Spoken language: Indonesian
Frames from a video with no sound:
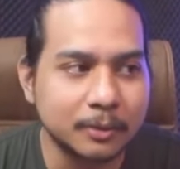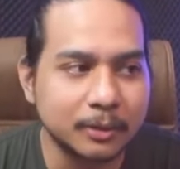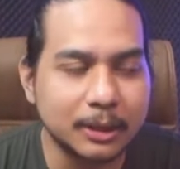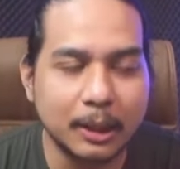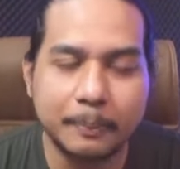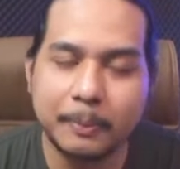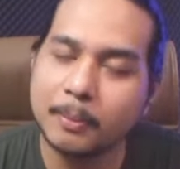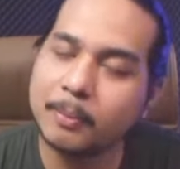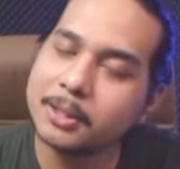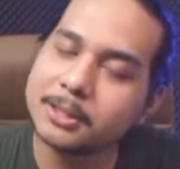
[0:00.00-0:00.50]

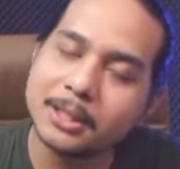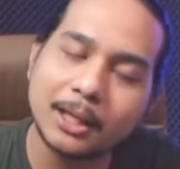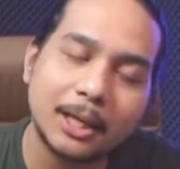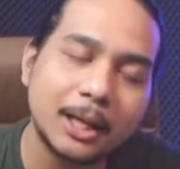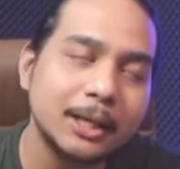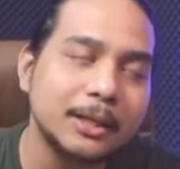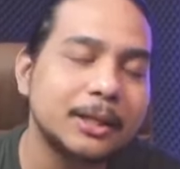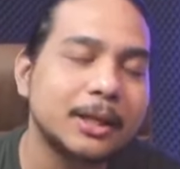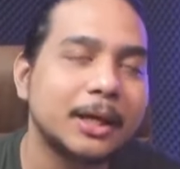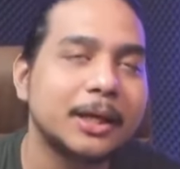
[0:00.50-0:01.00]
Tapi
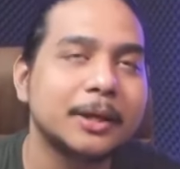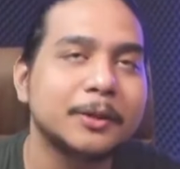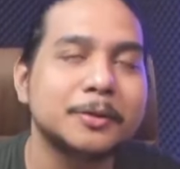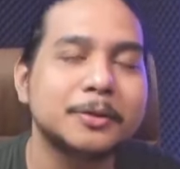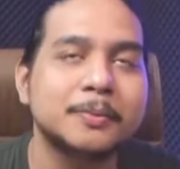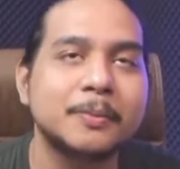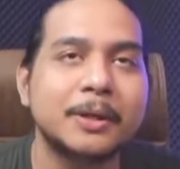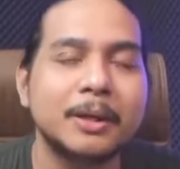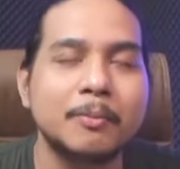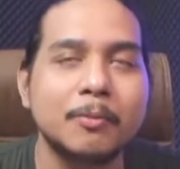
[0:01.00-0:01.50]
masalahnya itu
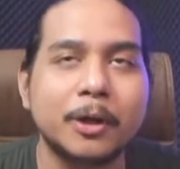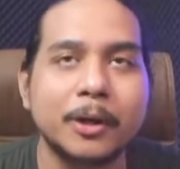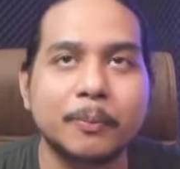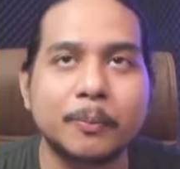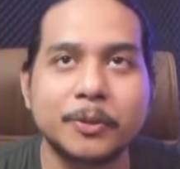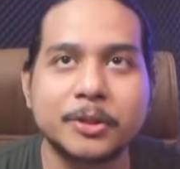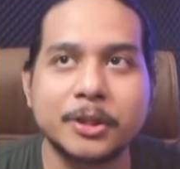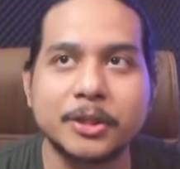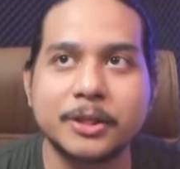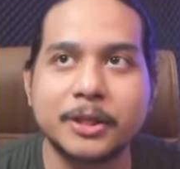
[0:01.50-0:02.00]
sebenarnya bukan
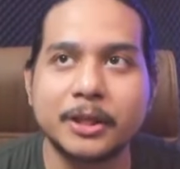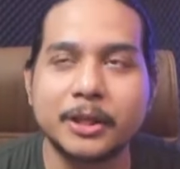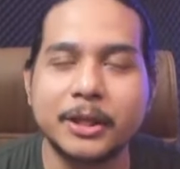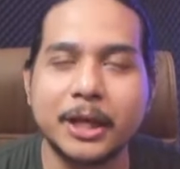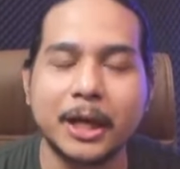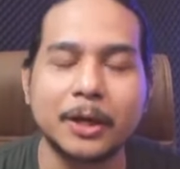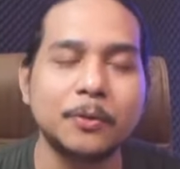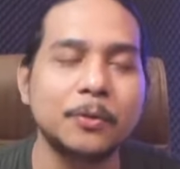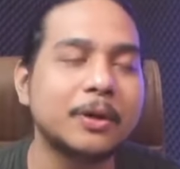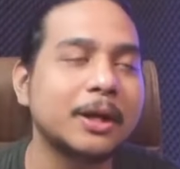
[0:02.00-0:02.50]
posisi yang
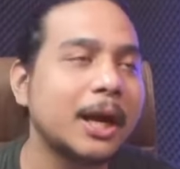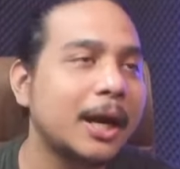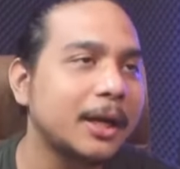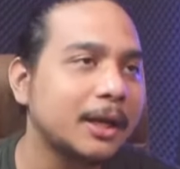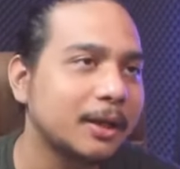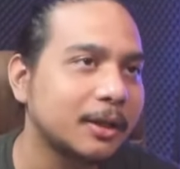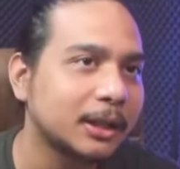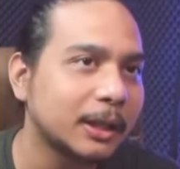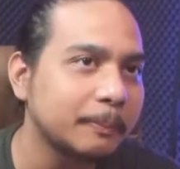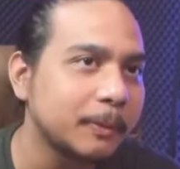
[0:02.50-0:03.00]

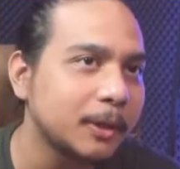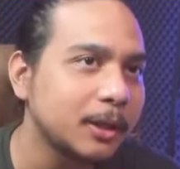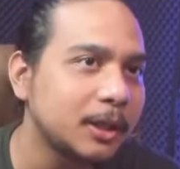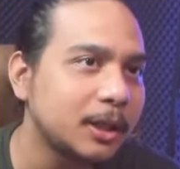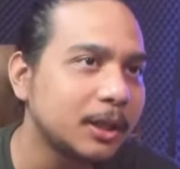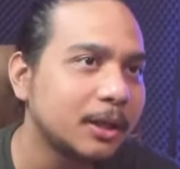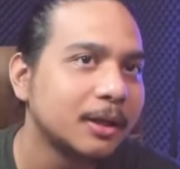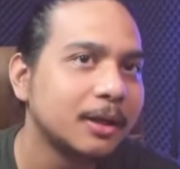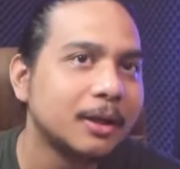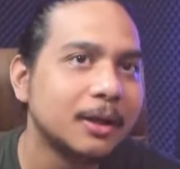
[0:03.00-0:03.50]
dianugerahi, tapi
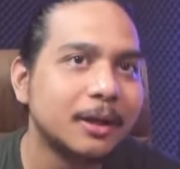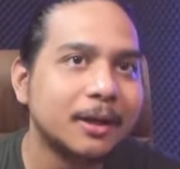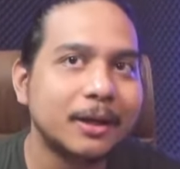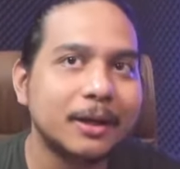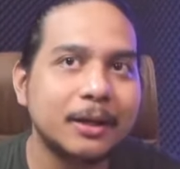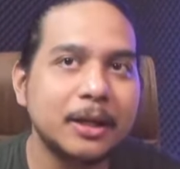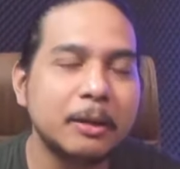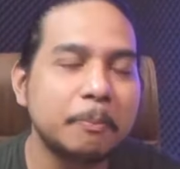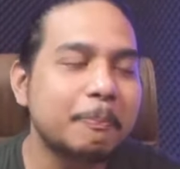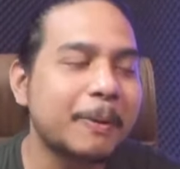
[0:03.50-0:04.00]
di
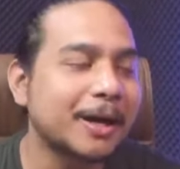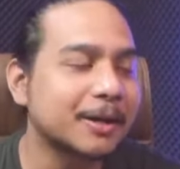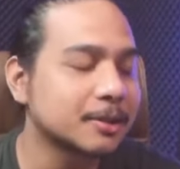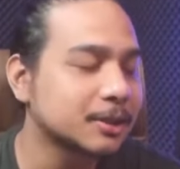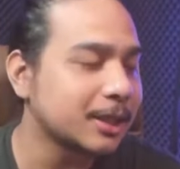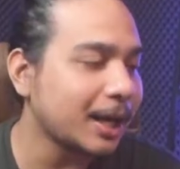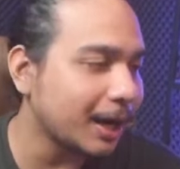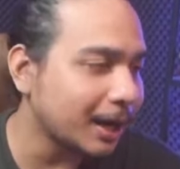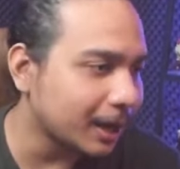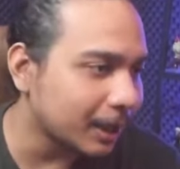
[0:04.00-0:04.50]

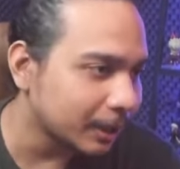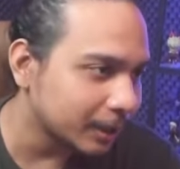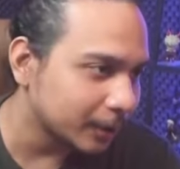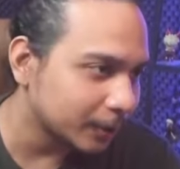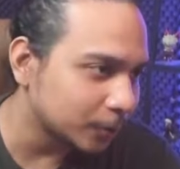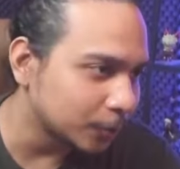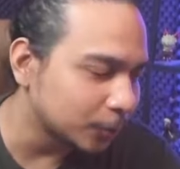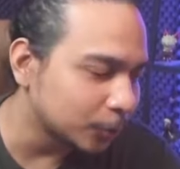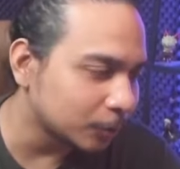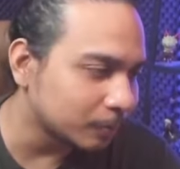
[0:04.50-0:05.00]
dipaksakan
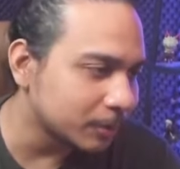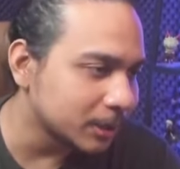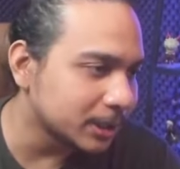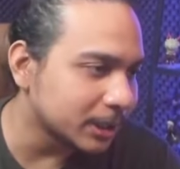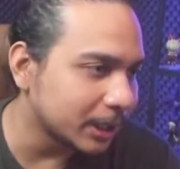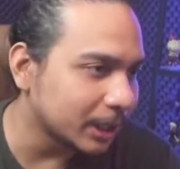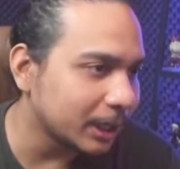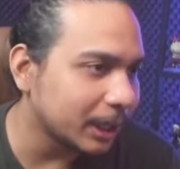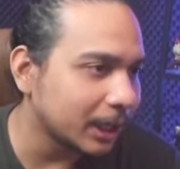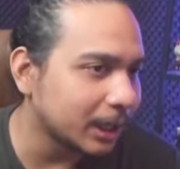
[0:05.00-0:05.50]
gitu untuk
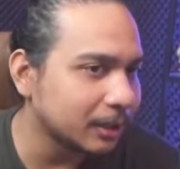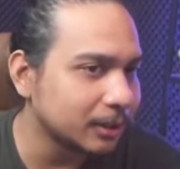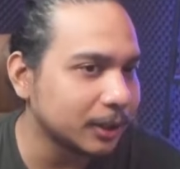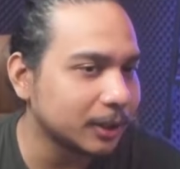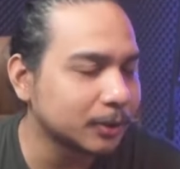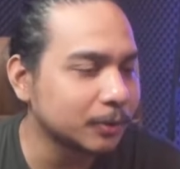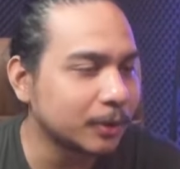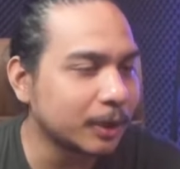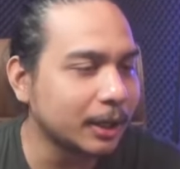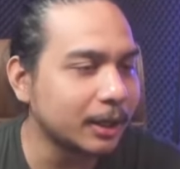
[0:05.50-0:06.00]
menjaga
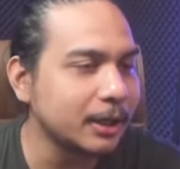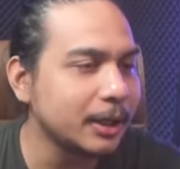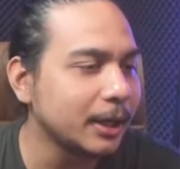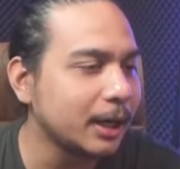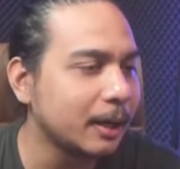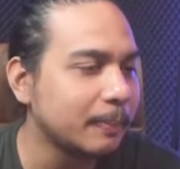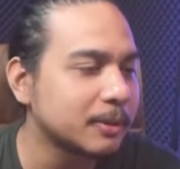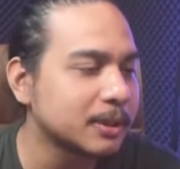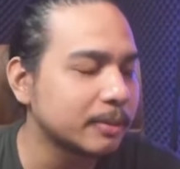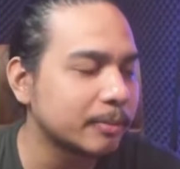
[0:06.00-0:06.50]
gitu karena dia
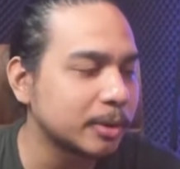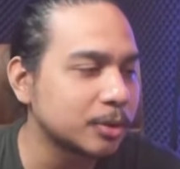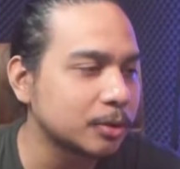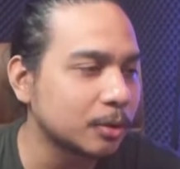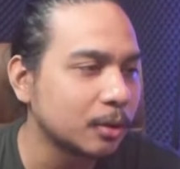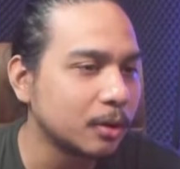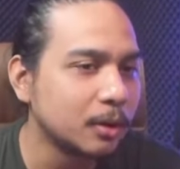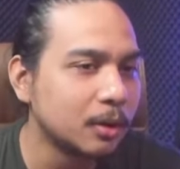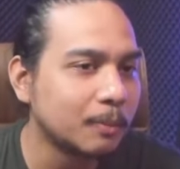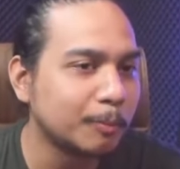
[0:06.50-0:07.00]
nggak bisa
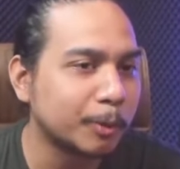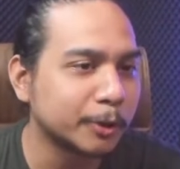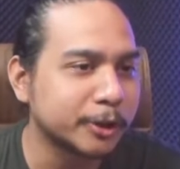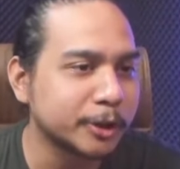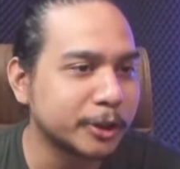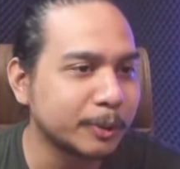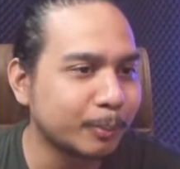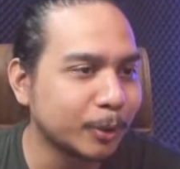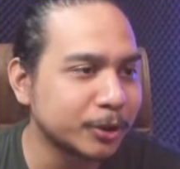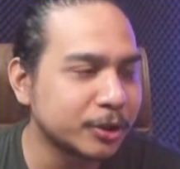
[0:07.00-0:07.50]
masuk
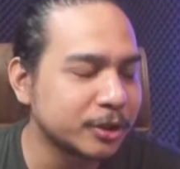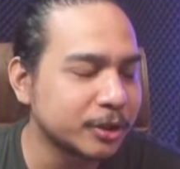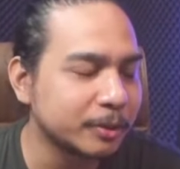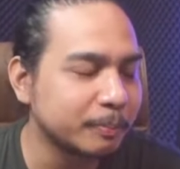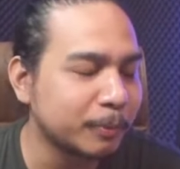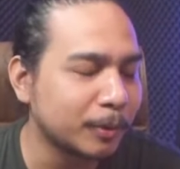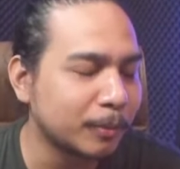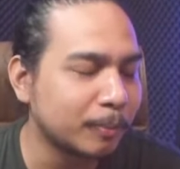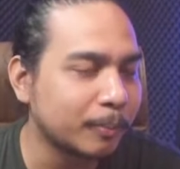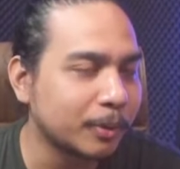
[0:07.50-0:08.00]
posisi-posisi
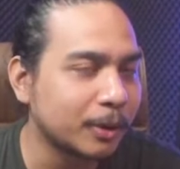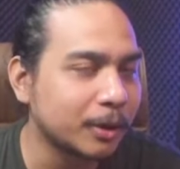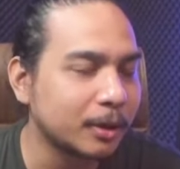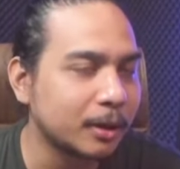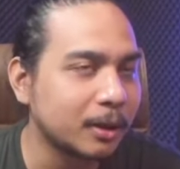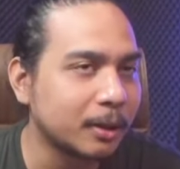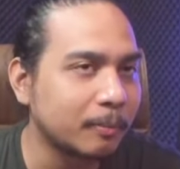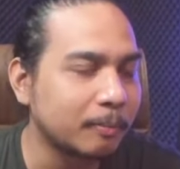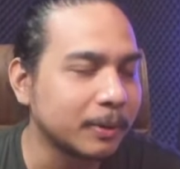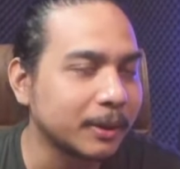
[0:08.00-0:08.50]

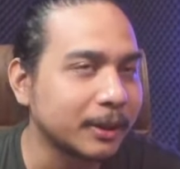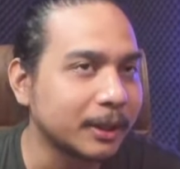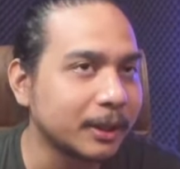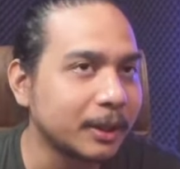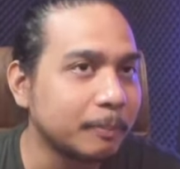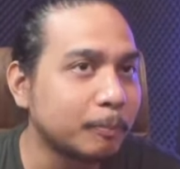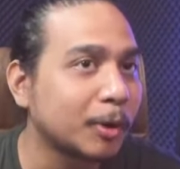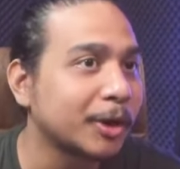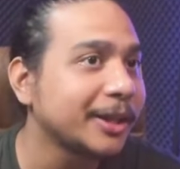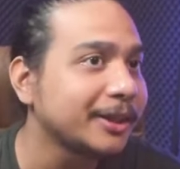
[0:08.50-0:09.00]
uh, penting
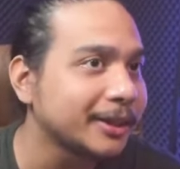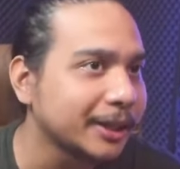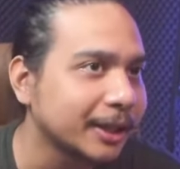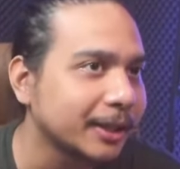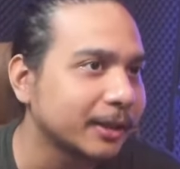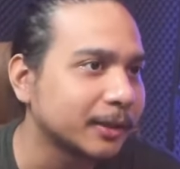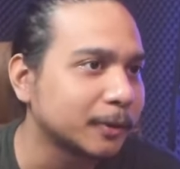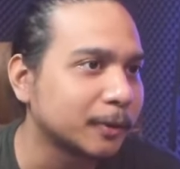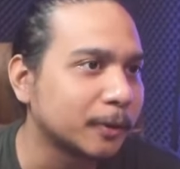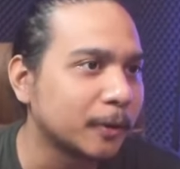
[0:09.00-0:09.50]
di
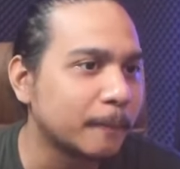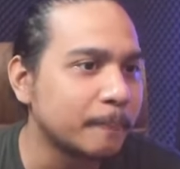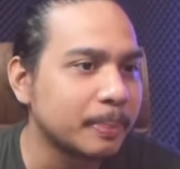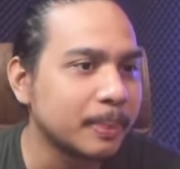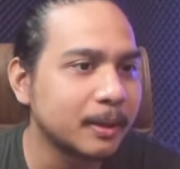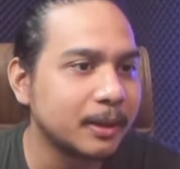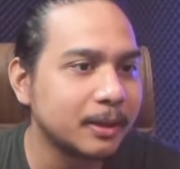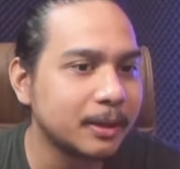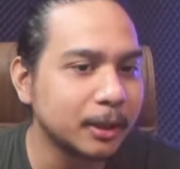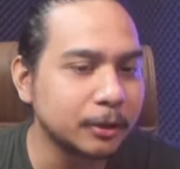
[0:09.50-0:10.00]
politik gitu loh
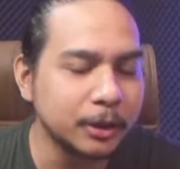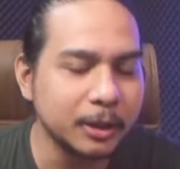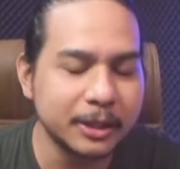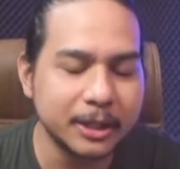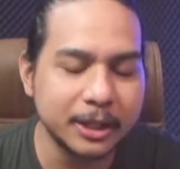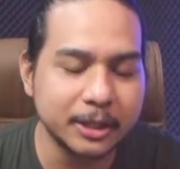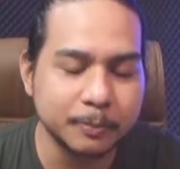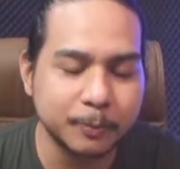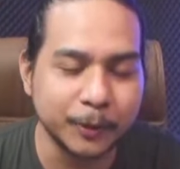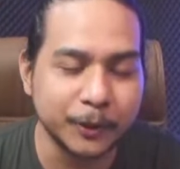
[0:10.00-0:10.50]
dia tuh
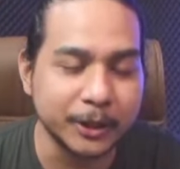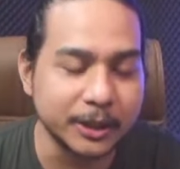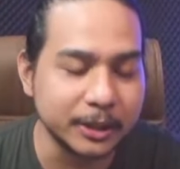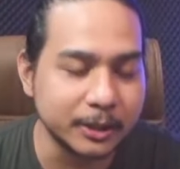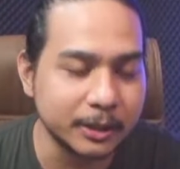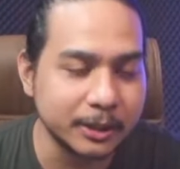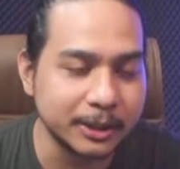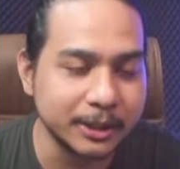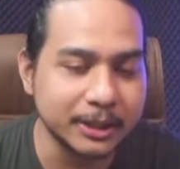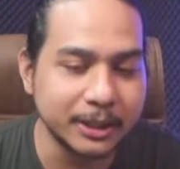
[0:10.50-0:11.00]
jadi poli,
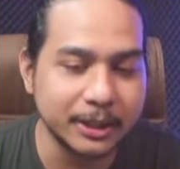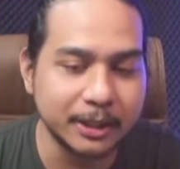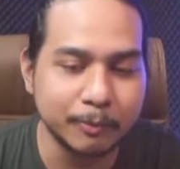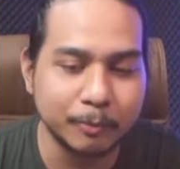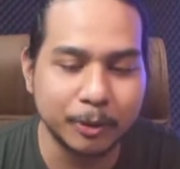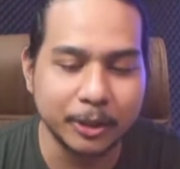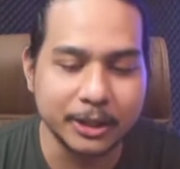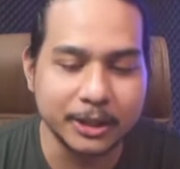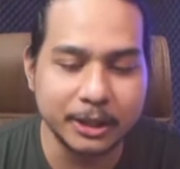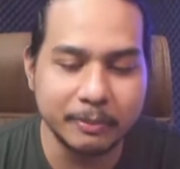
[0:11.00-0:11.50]
jadi jadiin
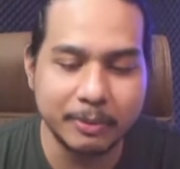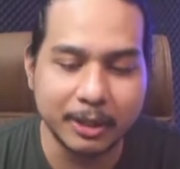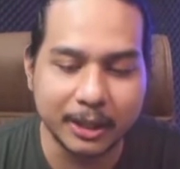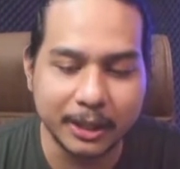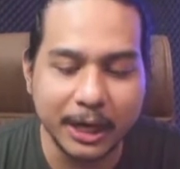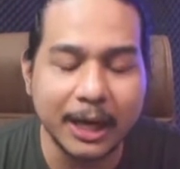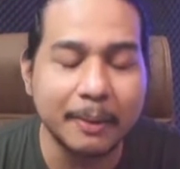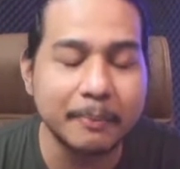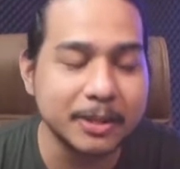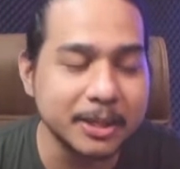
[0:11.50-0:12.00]
polisi biar
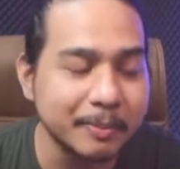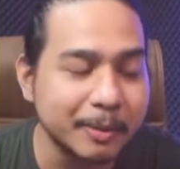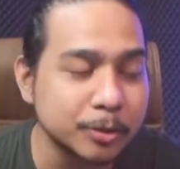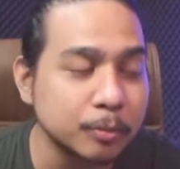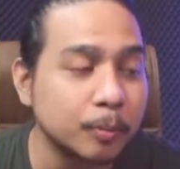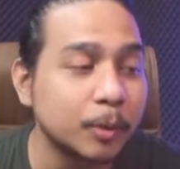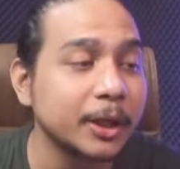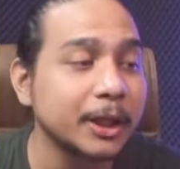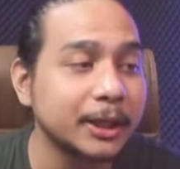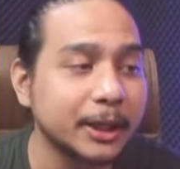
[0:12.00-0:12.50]
dia nggak bisa
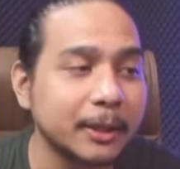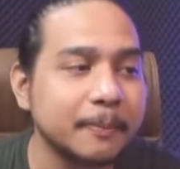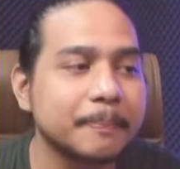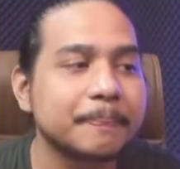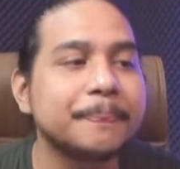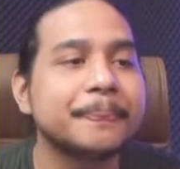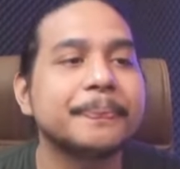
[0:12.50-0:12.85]
masuk politik